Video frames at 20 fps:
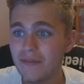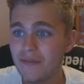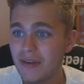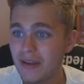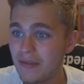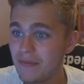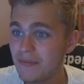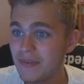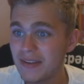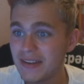
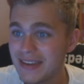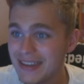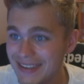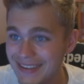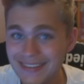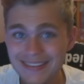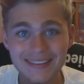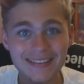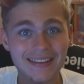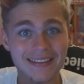werden wir
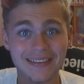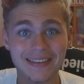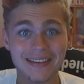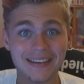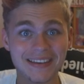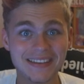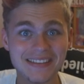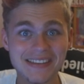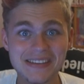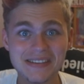nicht, das sage
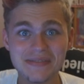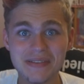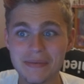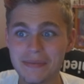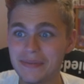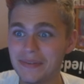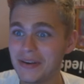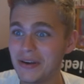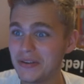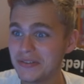ich nicht, weil
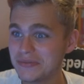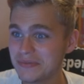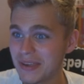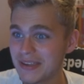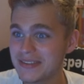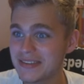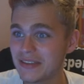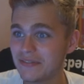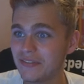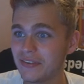man aus einem
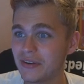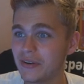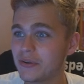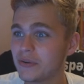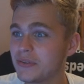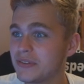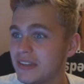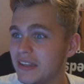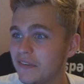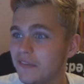ganz einfachen
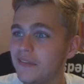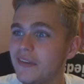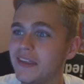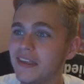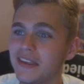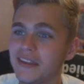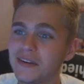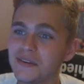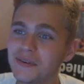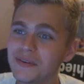Grund, ich fliege
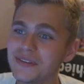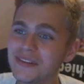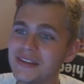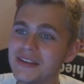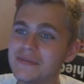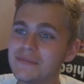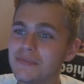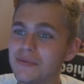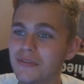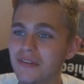jede Runde
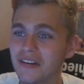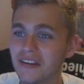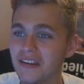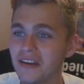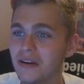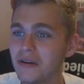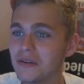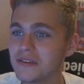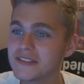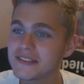im Pokal
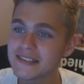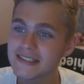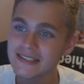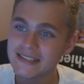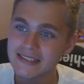raus.